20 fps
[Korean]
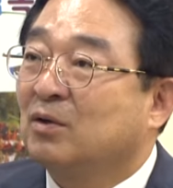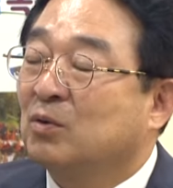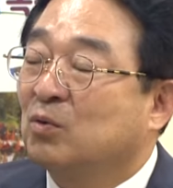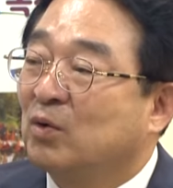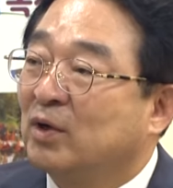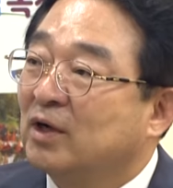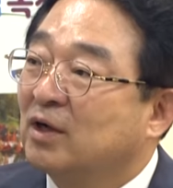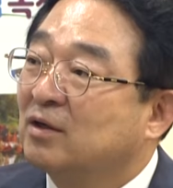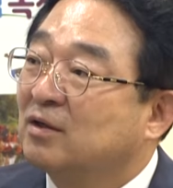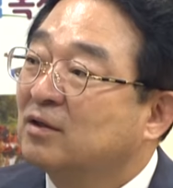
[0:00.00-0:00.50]
또
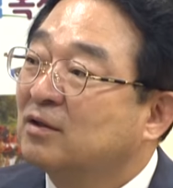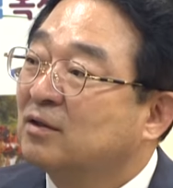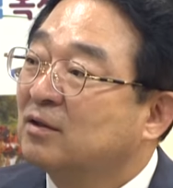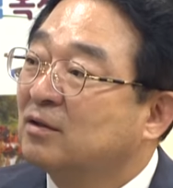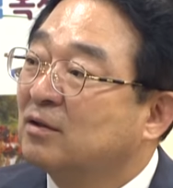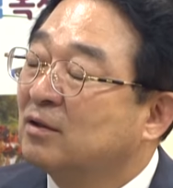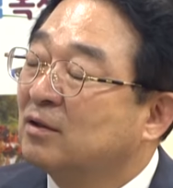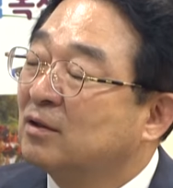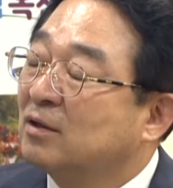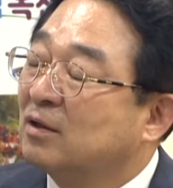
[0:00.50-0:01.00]

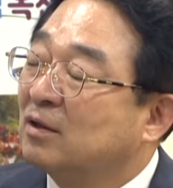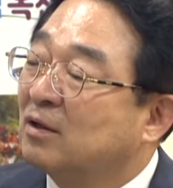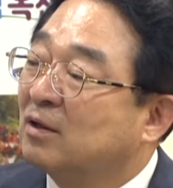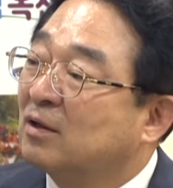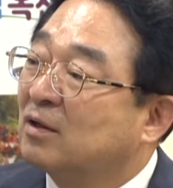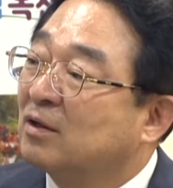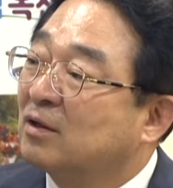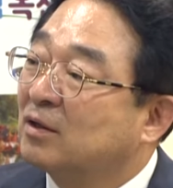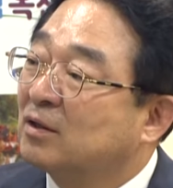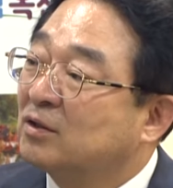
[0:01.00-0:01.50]
하나는
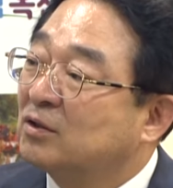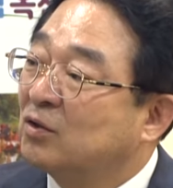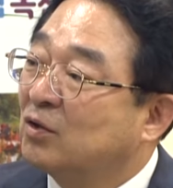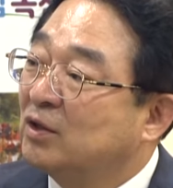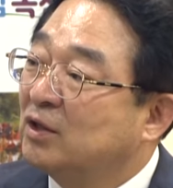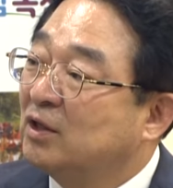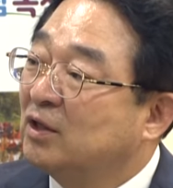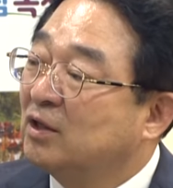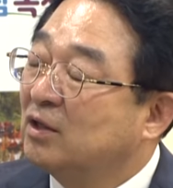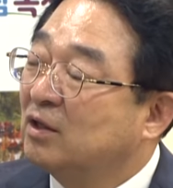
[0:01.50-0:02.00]

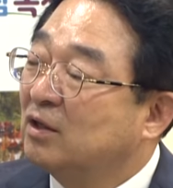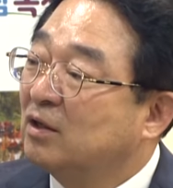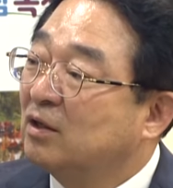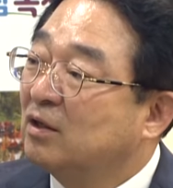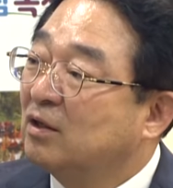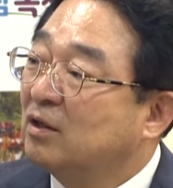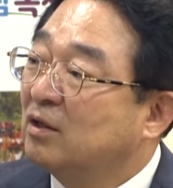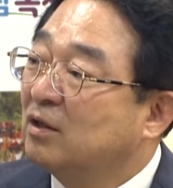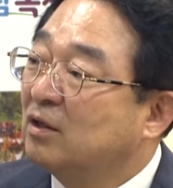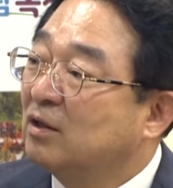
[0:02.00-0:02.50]
저희
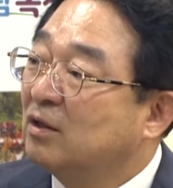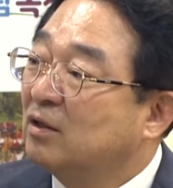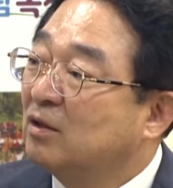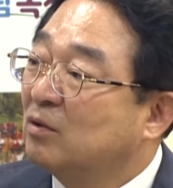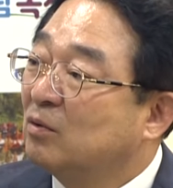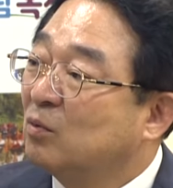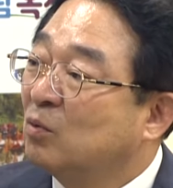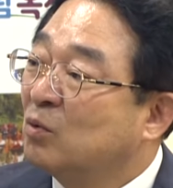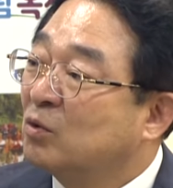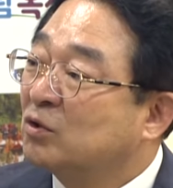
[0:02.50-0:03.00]

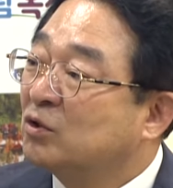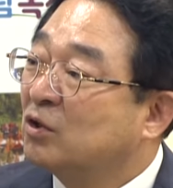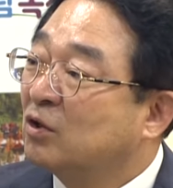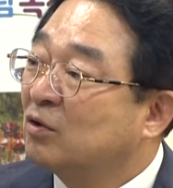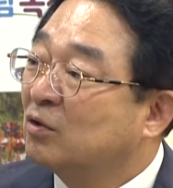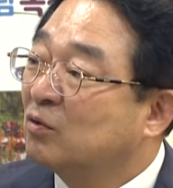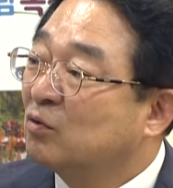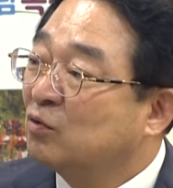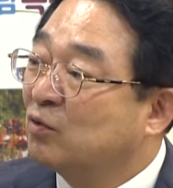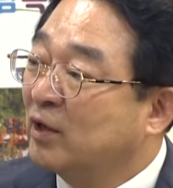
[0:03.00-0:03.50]

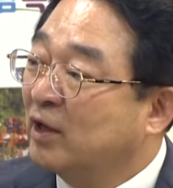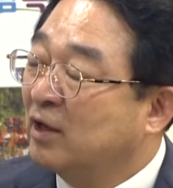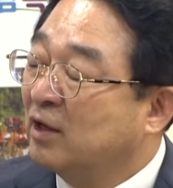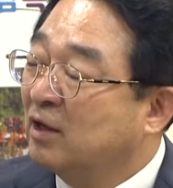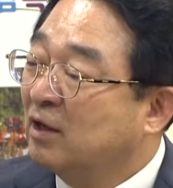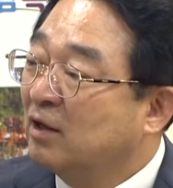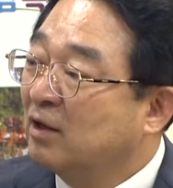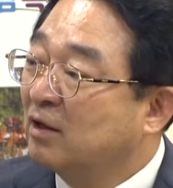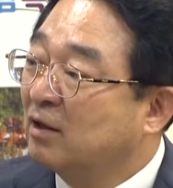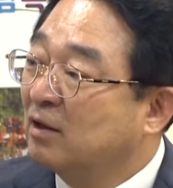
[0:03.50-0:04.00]

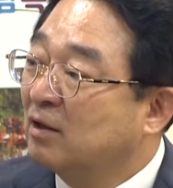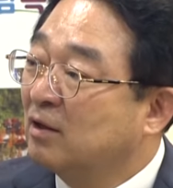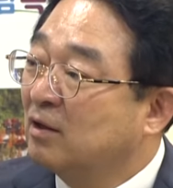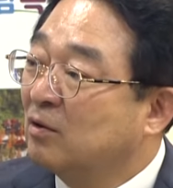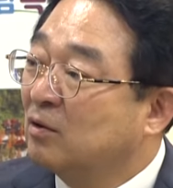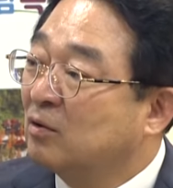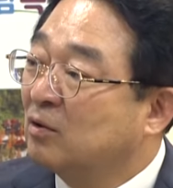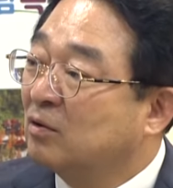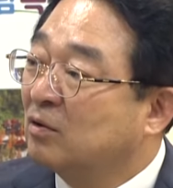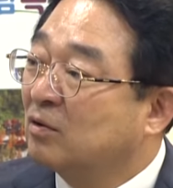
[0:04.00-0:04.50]
옥천군의
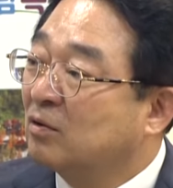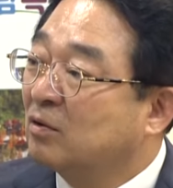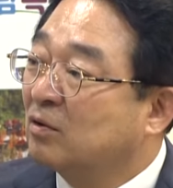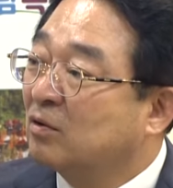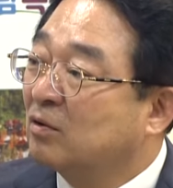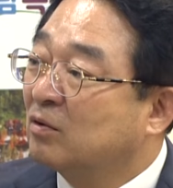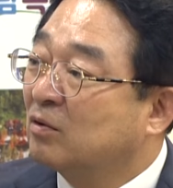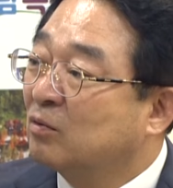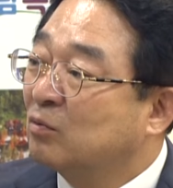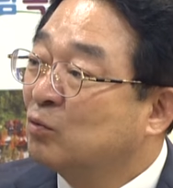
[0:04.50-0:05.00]

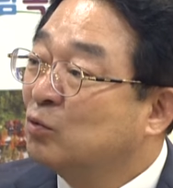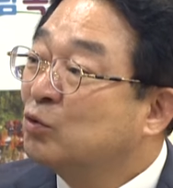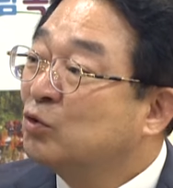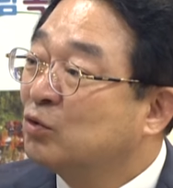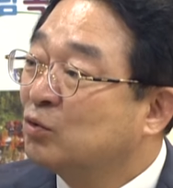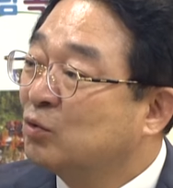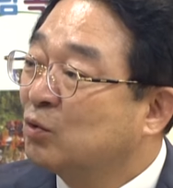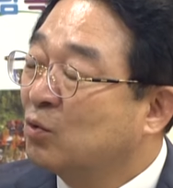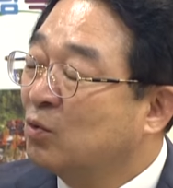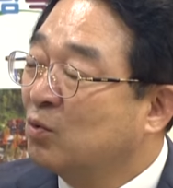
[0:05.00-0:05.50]

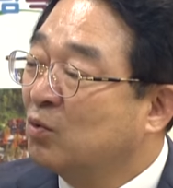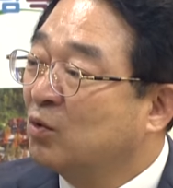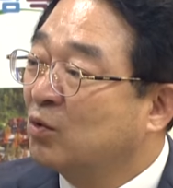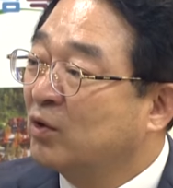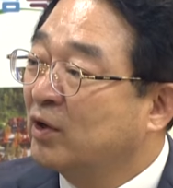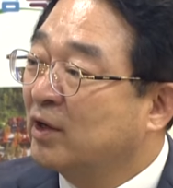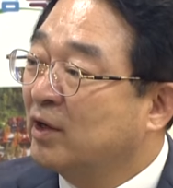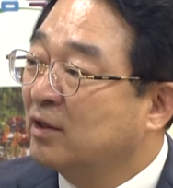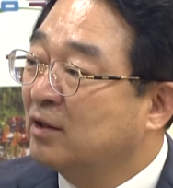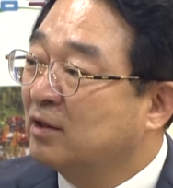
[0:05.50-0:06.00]
우수
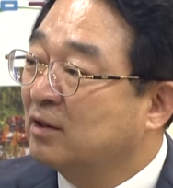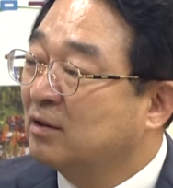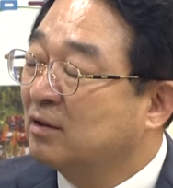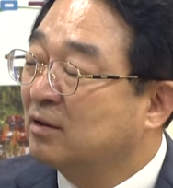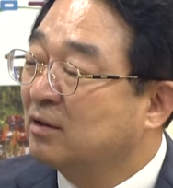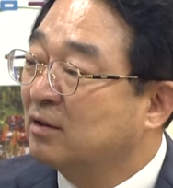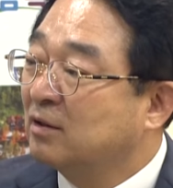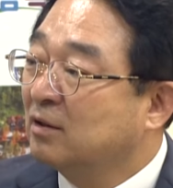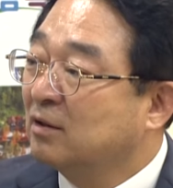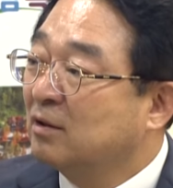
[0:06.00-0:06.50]
공공기관인
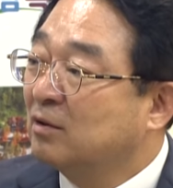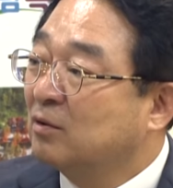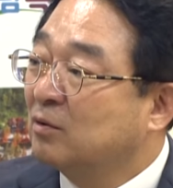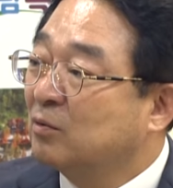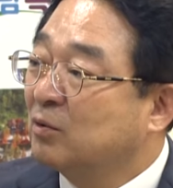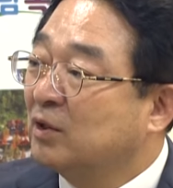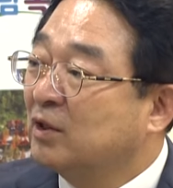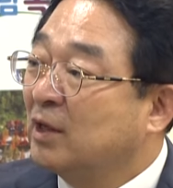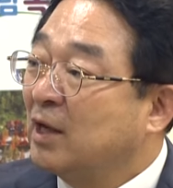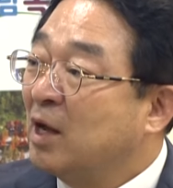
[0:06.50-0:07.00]

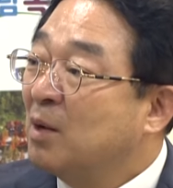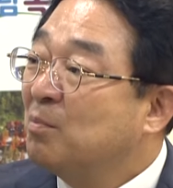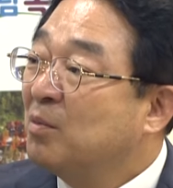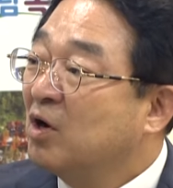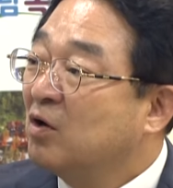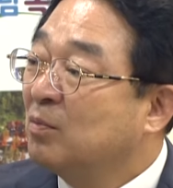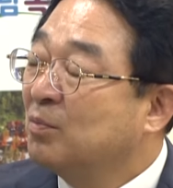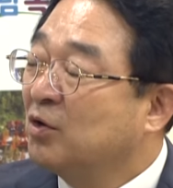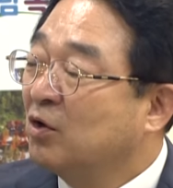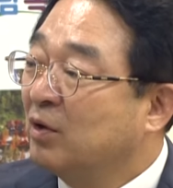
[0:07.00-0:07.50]
우리
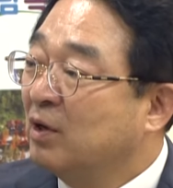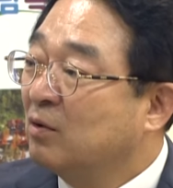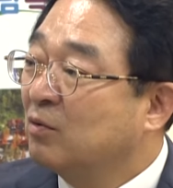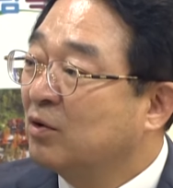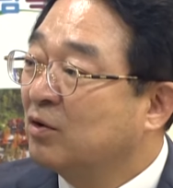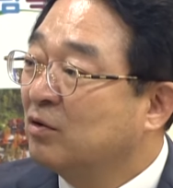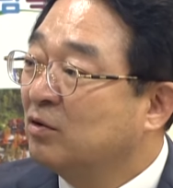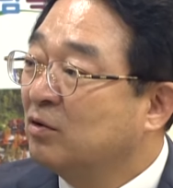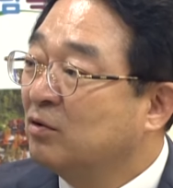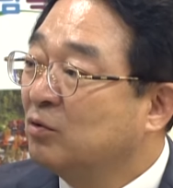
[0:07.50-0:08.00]
한마음
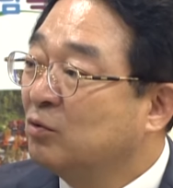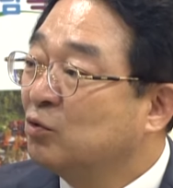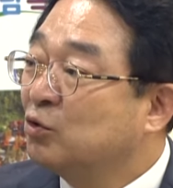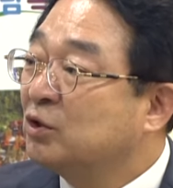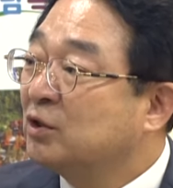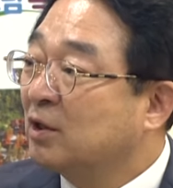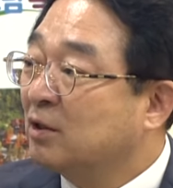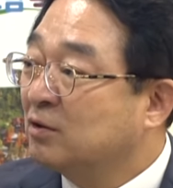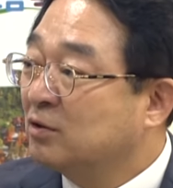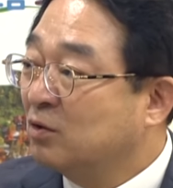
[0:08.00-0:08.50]
혈액원을
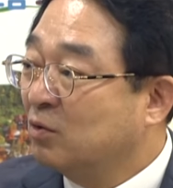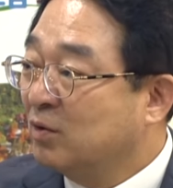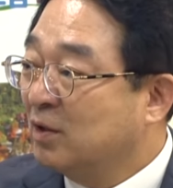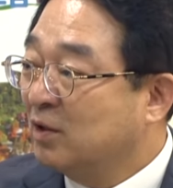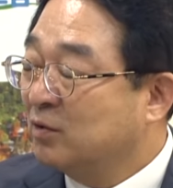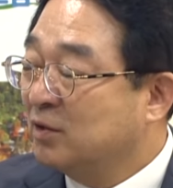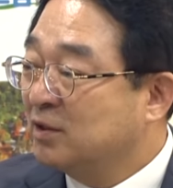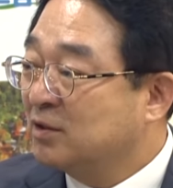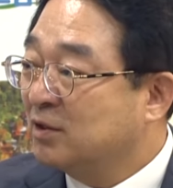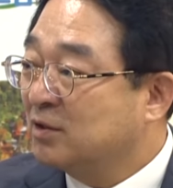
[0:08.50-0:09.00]
유치하는
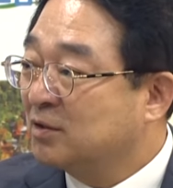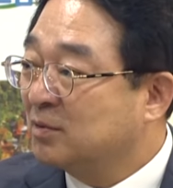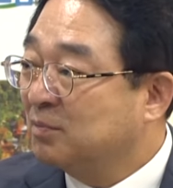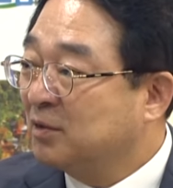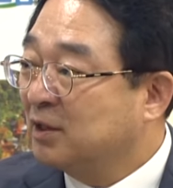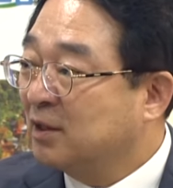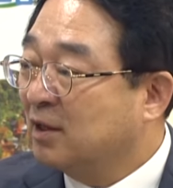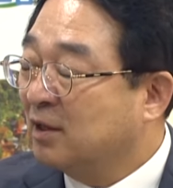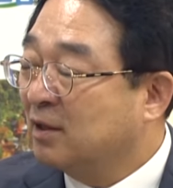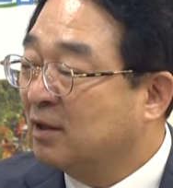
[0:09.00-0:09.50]
성과도
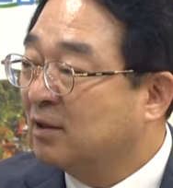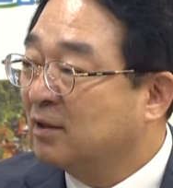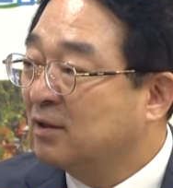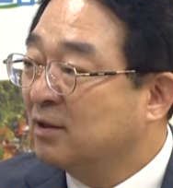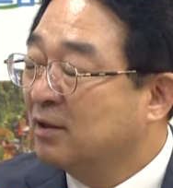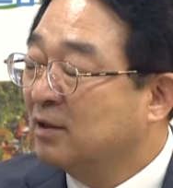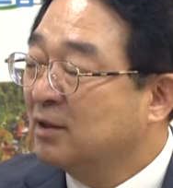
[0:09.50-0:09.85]
있었습니다.